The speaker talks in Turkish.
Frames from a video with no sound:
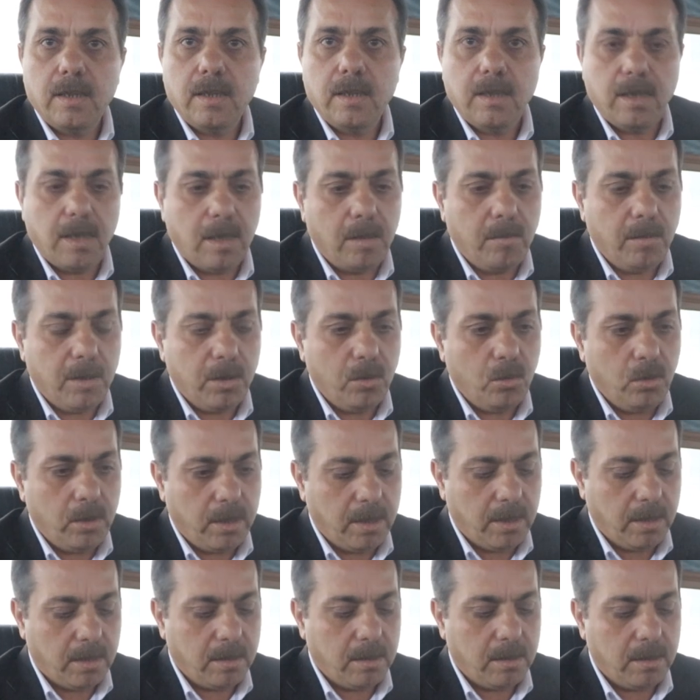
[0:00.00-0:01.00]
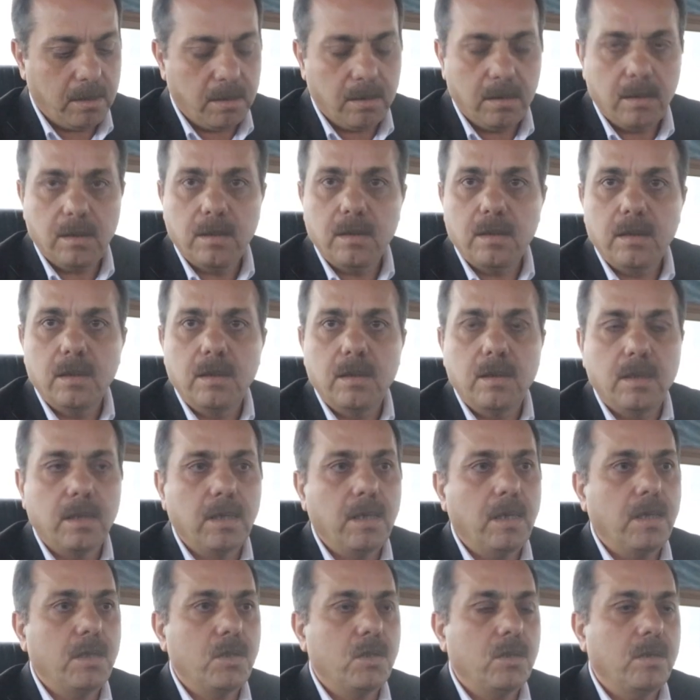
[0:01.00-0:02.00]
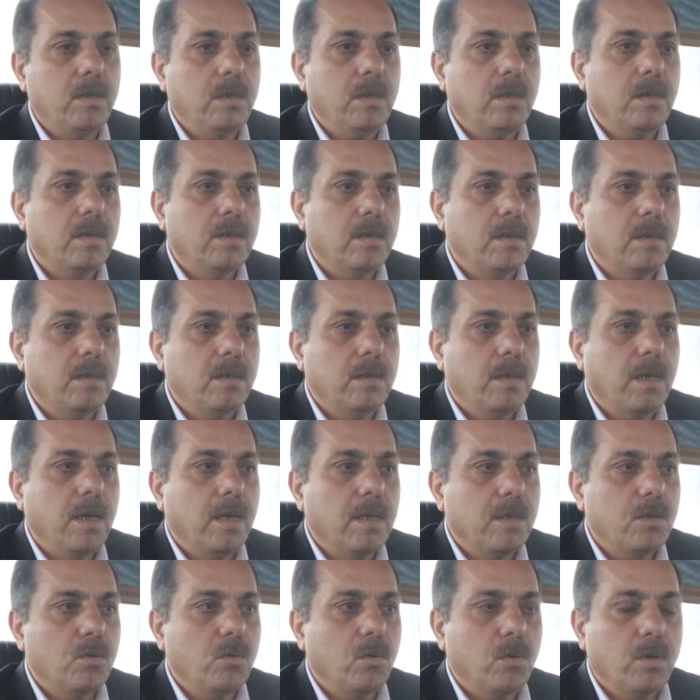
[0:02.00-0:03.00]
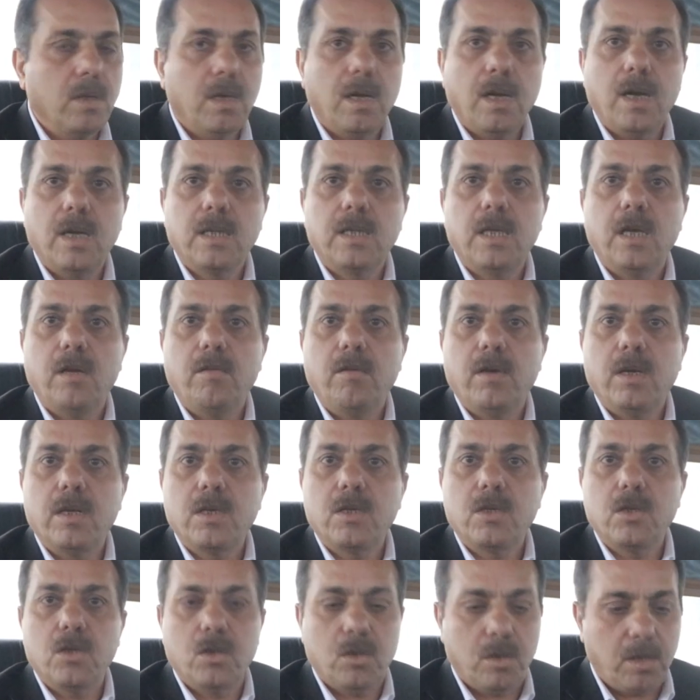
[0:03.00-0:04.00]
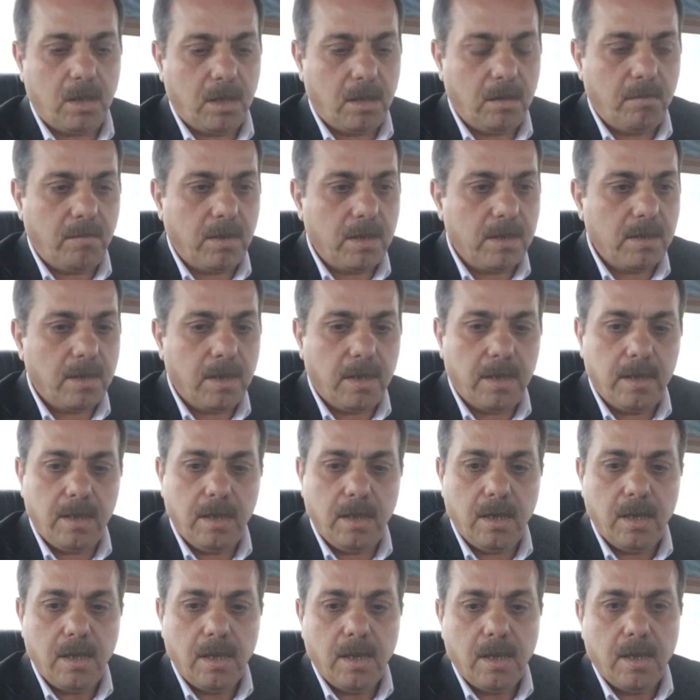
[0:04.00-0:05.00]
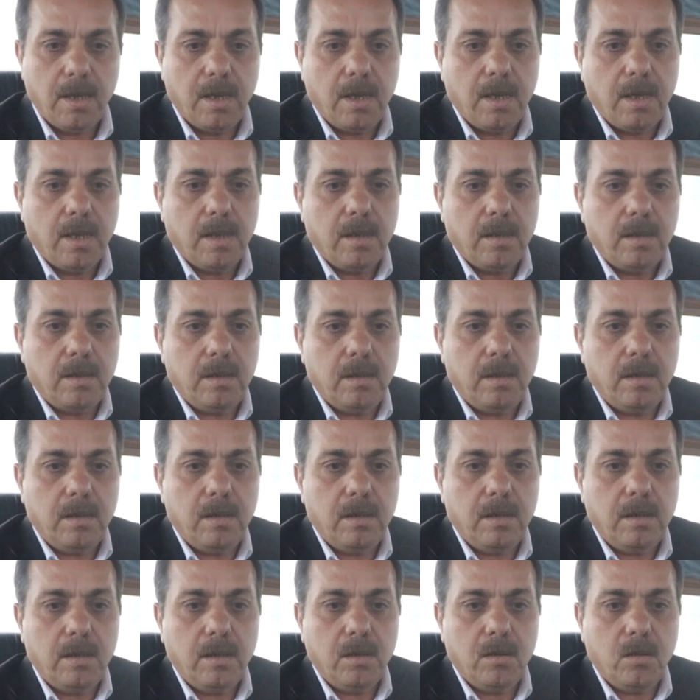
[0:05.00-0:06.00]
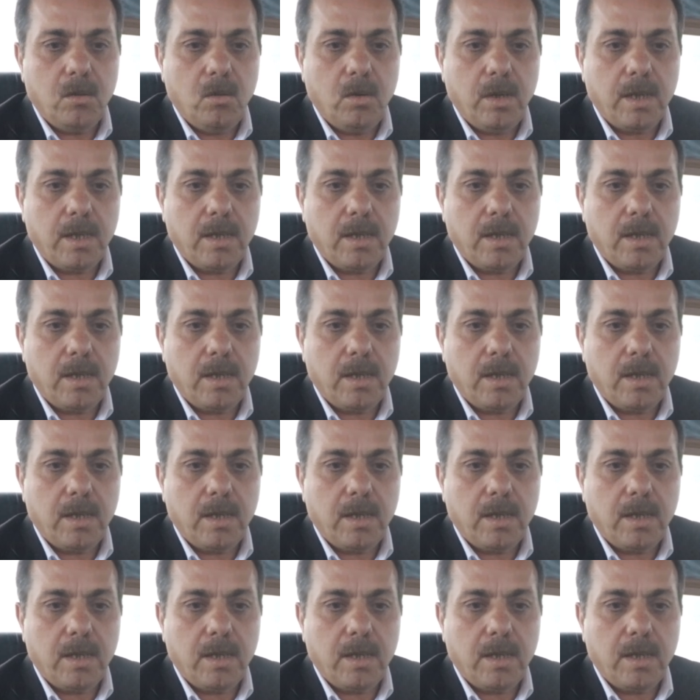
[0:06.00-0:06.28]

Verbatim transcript: e, haber olarak e, geçti. Daha sonra ATV'ye sıçradı vesaire. E, o